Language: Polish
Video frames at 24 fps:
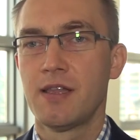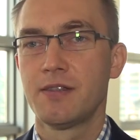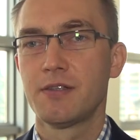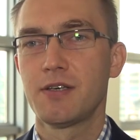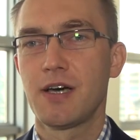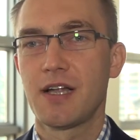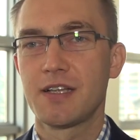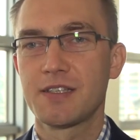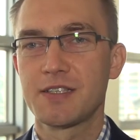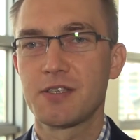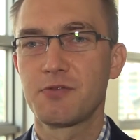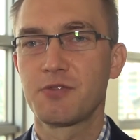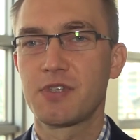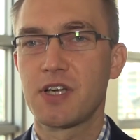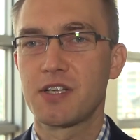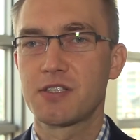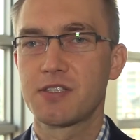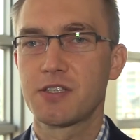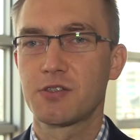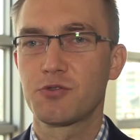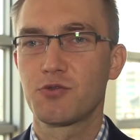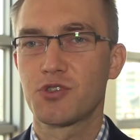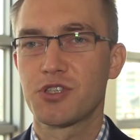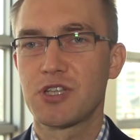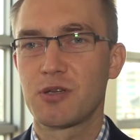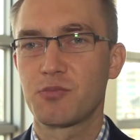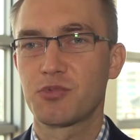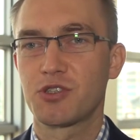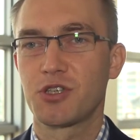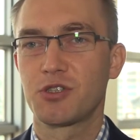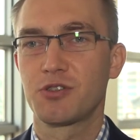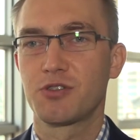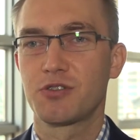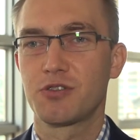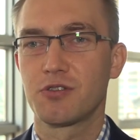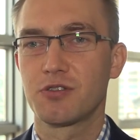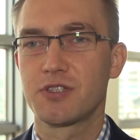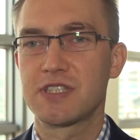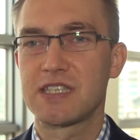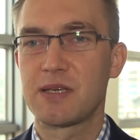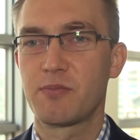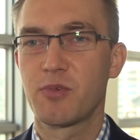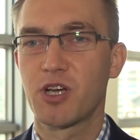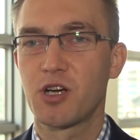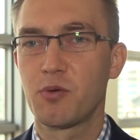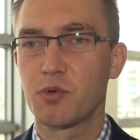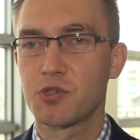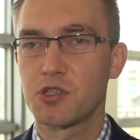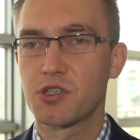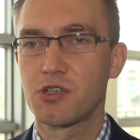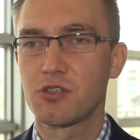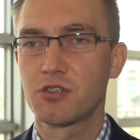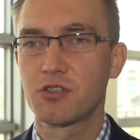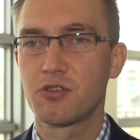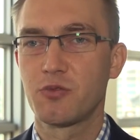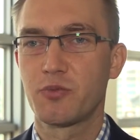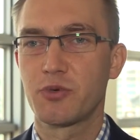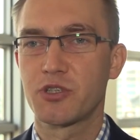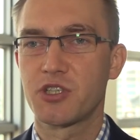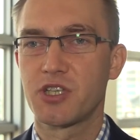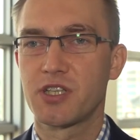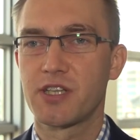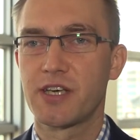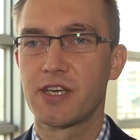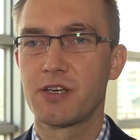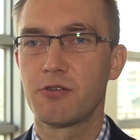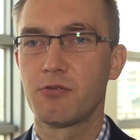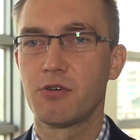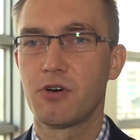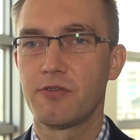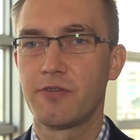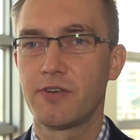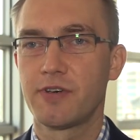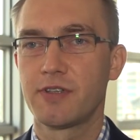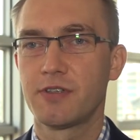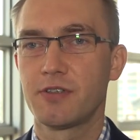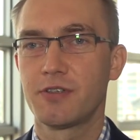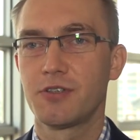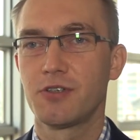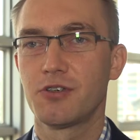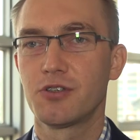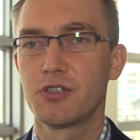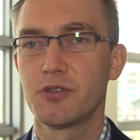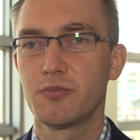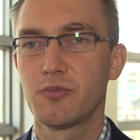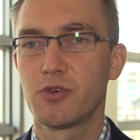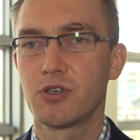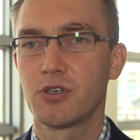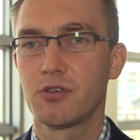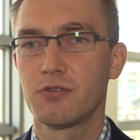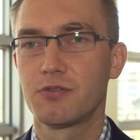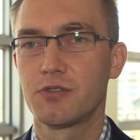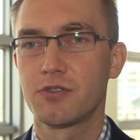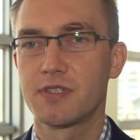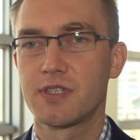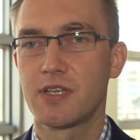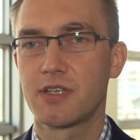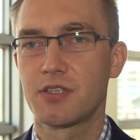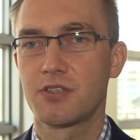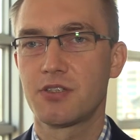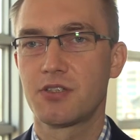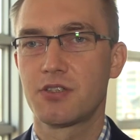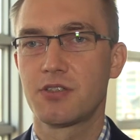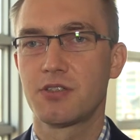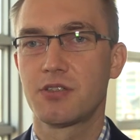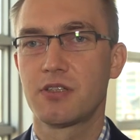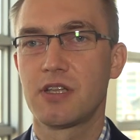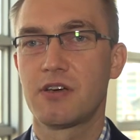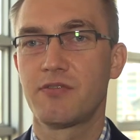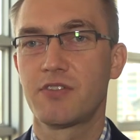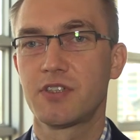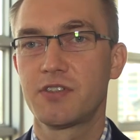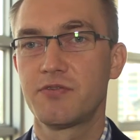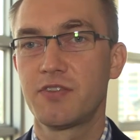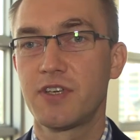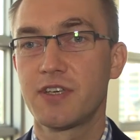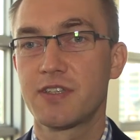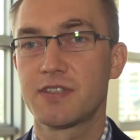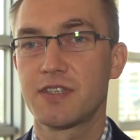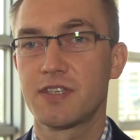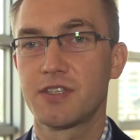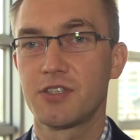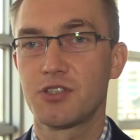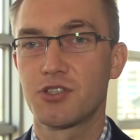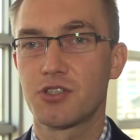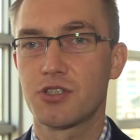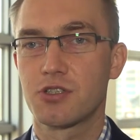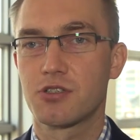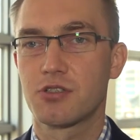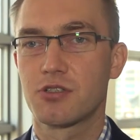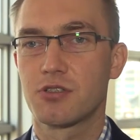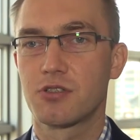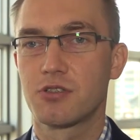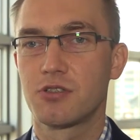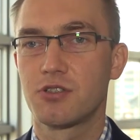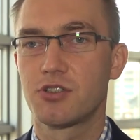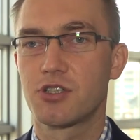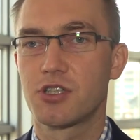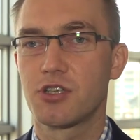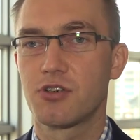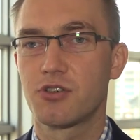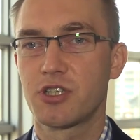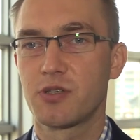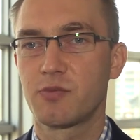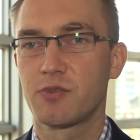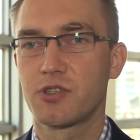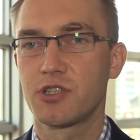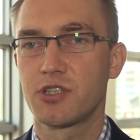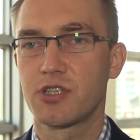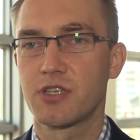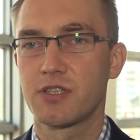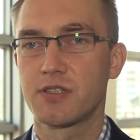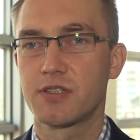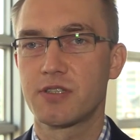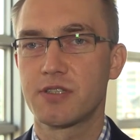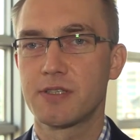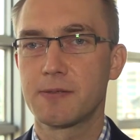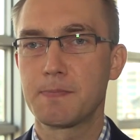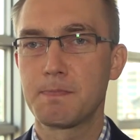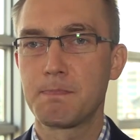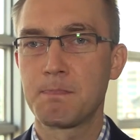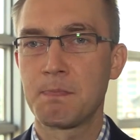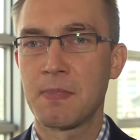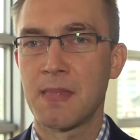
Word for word: no ale są tacy, którzy na przykład od samego początku posiadają OFE, no i oni mogą dostać nawet więcej niż, niż te 8 tysięcy. Y,